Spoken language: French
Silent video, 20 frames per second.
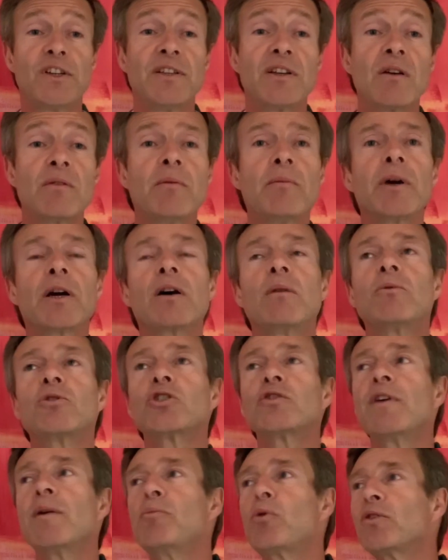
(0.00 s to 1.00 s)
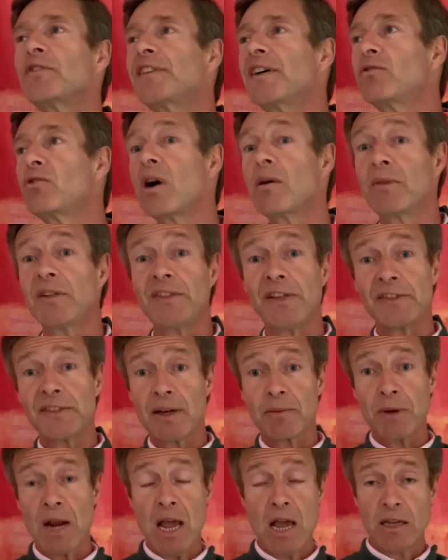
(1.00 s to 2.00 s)
allez dire, mais comment je fais pour savoir ben, C'est
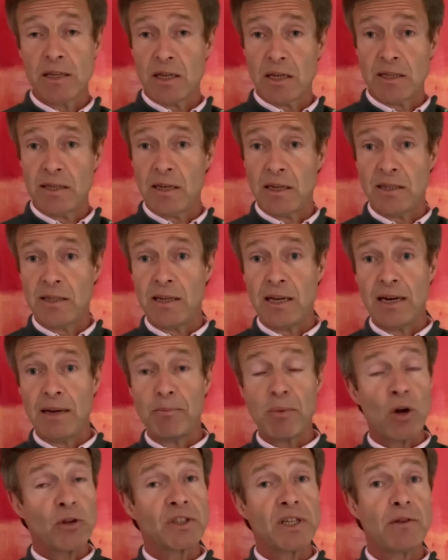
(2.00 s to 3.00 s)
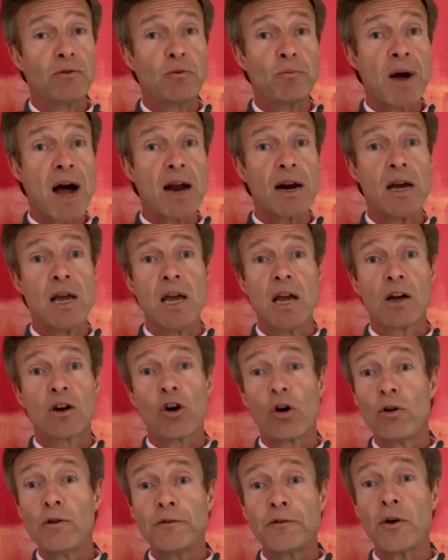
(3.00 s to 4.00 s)
simple, c'est les plantes qui vous parlent. Quand
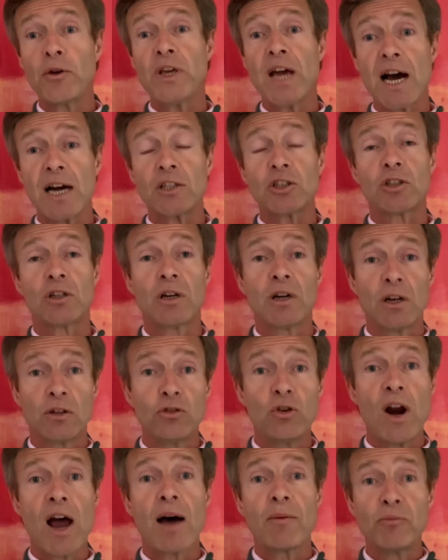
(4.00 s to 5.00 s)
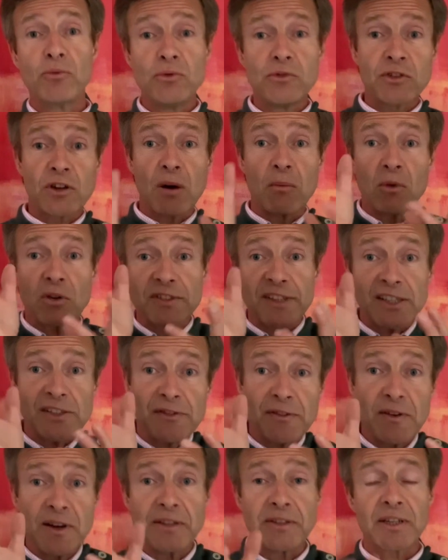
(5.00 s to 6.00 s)
le feuillage de l'arbuste commence à se
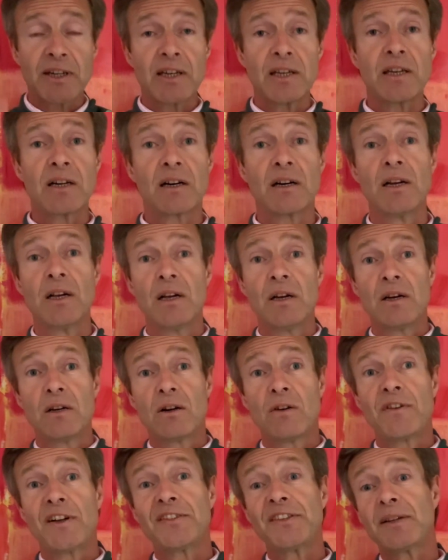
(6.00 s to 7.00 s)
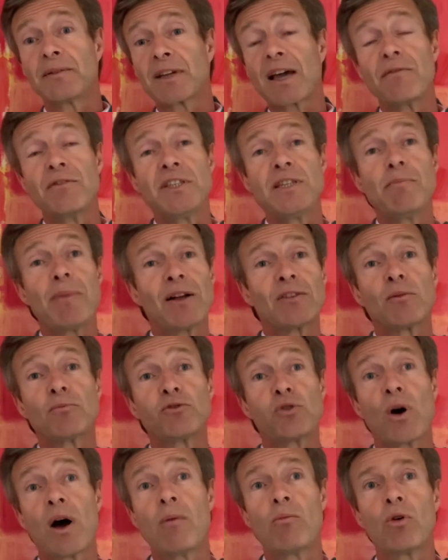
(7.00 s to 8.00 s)
flétrir, enfin, c'est très visible, par exemple,
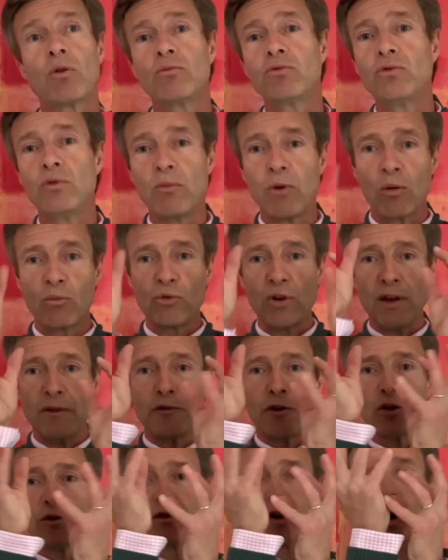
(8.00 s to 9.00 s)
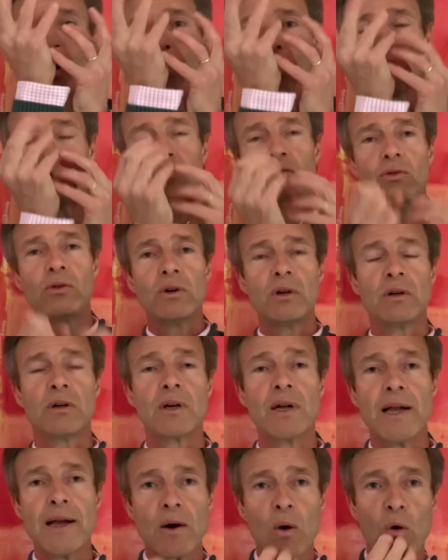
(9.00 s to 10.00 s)
sur un bambou. Le bambou, les feuilles s'enroulent,
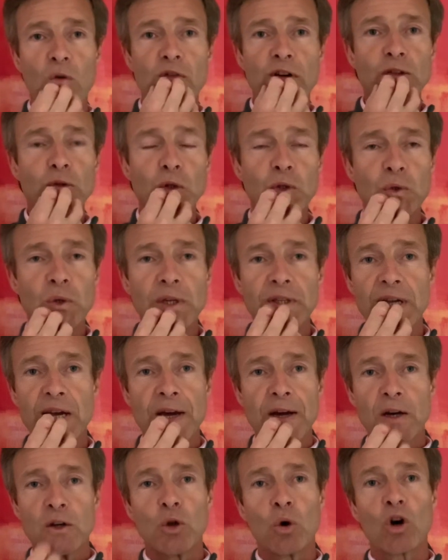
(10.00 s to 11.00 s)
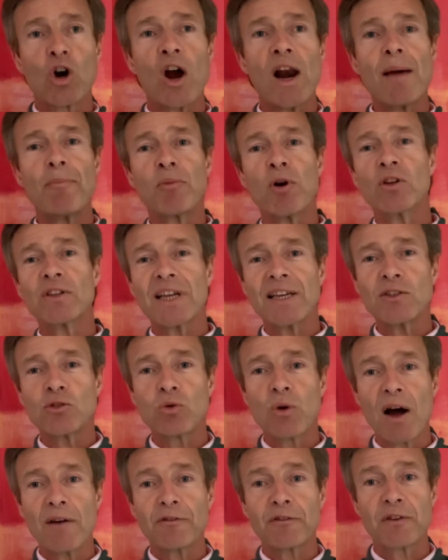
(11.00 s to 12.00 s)
on voit tout de suite. Donc, quand la plante a
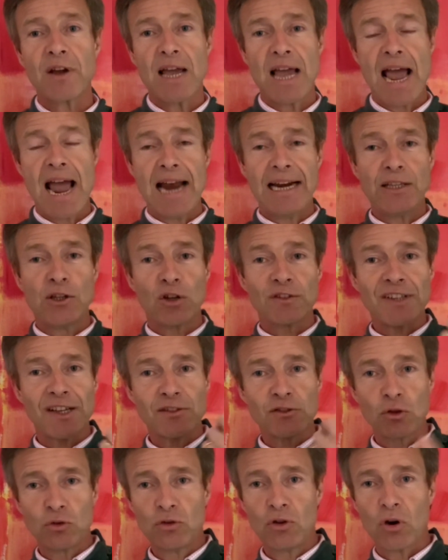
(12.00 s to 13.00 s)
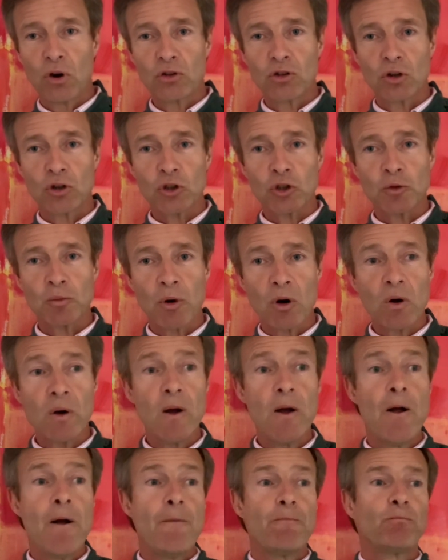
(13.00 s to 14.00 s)
soif, elle est dans sa zone de retranchement.
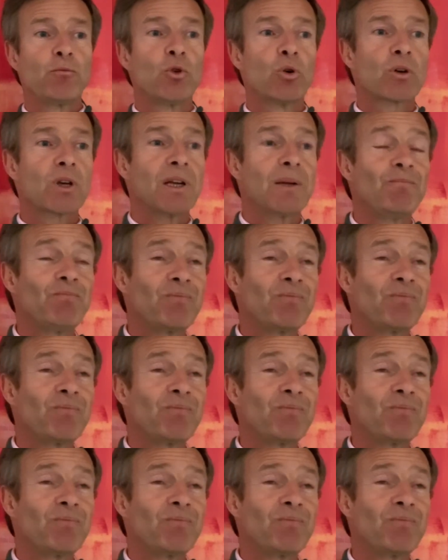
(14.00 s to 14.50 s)
Donc,